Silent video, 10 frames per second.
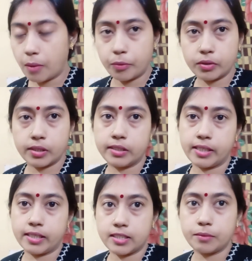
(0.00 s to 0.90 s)
কাপড়গুলো
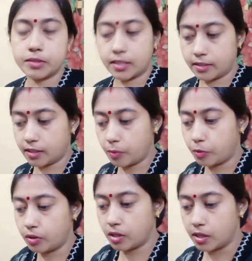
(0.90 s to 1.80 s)
নিয়ে গেছিলাম চারটে
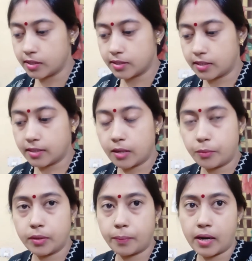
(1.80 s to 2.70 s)
কাপড় চারটে
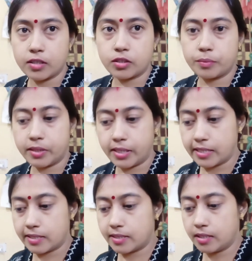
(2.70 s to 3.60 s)
কাপড়ের পার সব নিয়ে
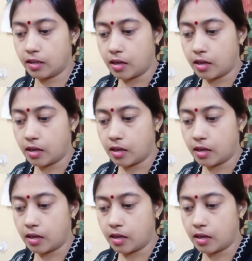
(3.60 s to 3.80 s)
এসছি